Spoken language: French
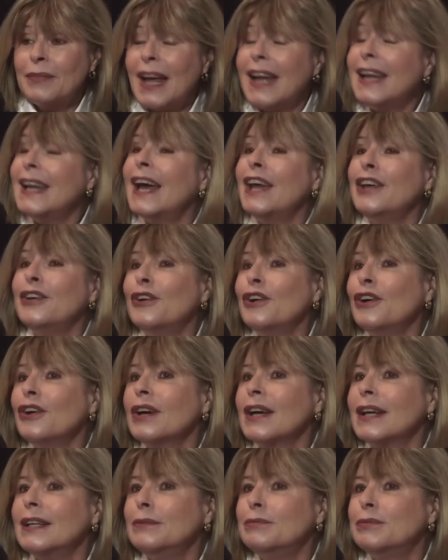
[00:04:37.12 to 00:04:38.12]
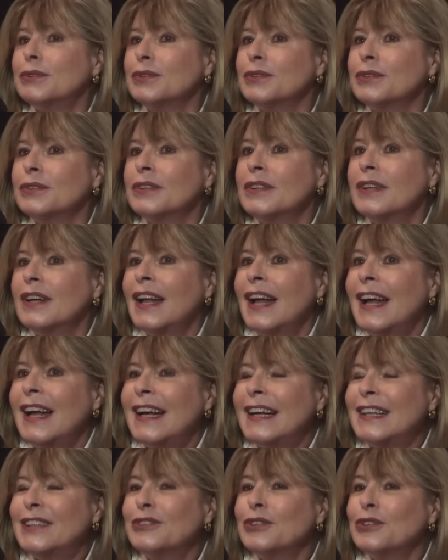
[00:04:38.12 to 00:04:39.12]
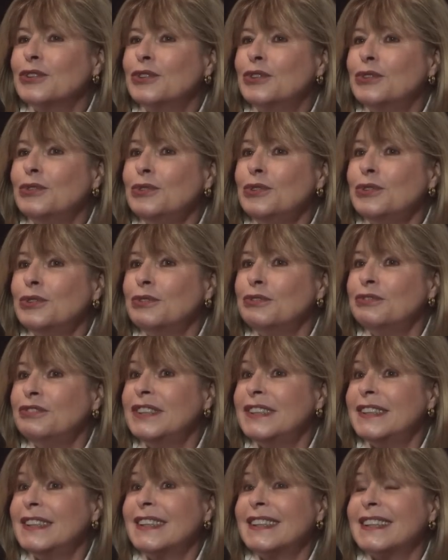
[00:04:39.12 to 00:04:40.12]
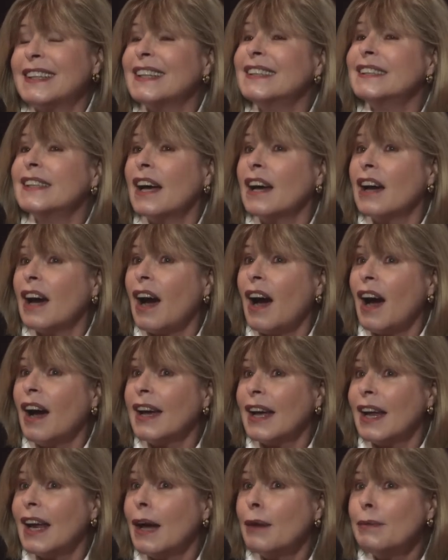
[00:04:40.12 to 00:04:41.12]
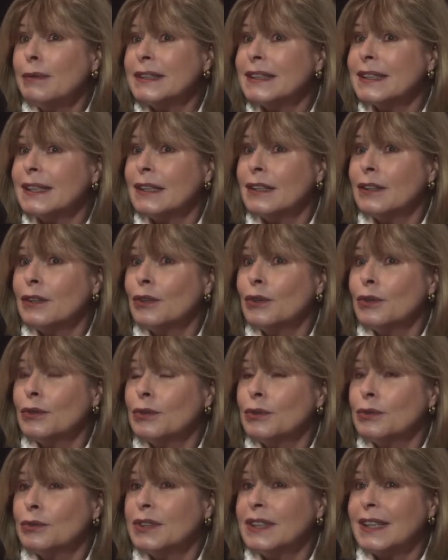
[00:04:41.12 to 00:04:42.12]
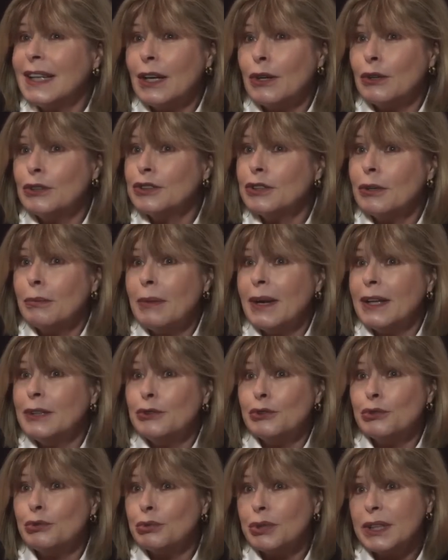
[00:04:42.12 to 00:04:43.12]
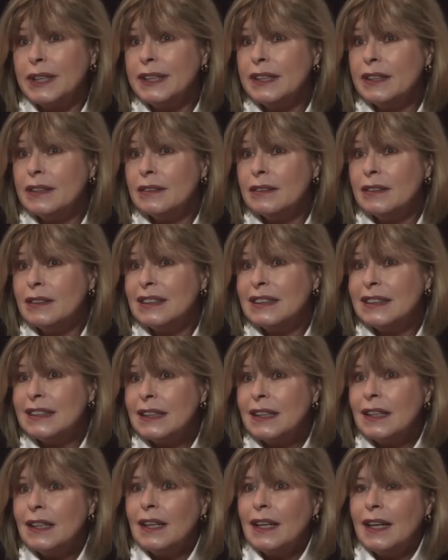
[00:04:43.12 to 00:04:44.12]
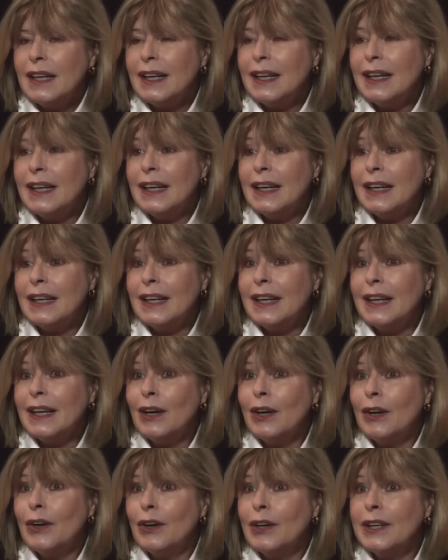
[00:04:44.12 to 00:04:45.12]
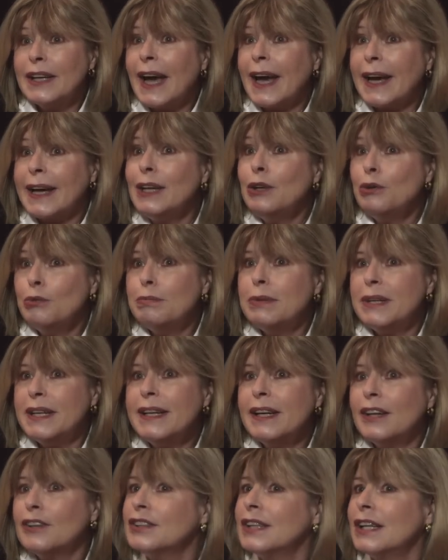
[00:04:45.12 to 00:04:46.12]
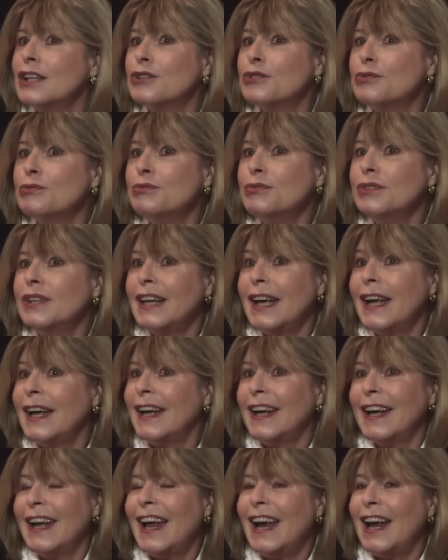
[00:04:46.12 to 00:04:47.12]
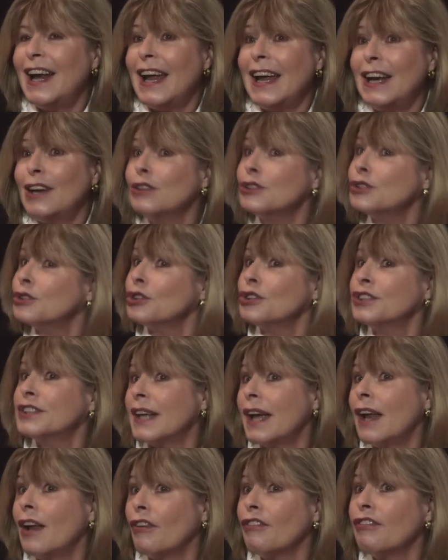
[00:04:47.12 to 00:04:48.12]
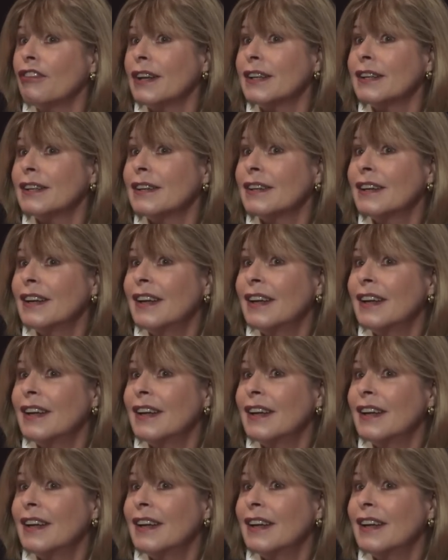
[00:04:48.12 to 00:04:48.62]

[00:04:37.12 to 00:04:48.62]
elle est ailleurs, Calypso. Et donc tout ce physique très ingrat qu'elle a, parce qu'on dit qu'elle ressemble à une souris, et euh, Gary l'oublie quand elle joue, et elle l'ensorcelle en fait.